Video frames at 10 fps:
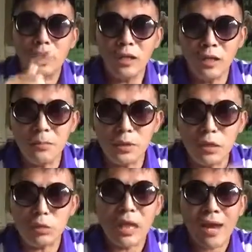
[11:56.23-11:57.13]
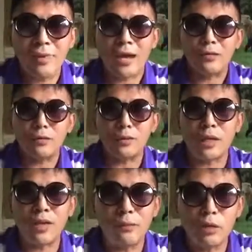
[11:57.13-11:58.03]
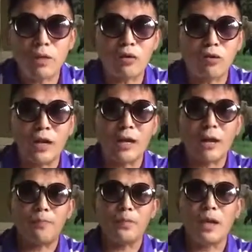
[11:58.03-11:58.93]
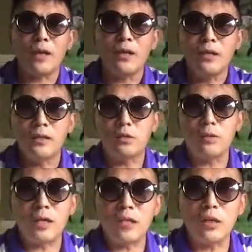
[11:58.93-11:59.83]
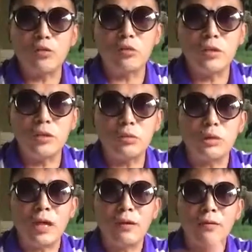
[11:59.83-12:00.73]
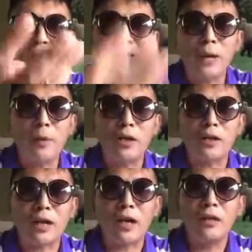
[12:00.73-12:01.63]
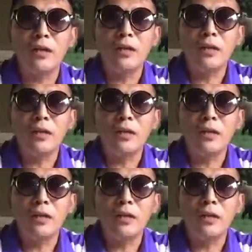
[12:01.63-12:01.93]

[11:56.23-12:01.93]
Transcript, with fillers: 一定不是最贪的，最贪的还没抓出来呢啊！那最贪像朱镕基最贪，温家宝也贪，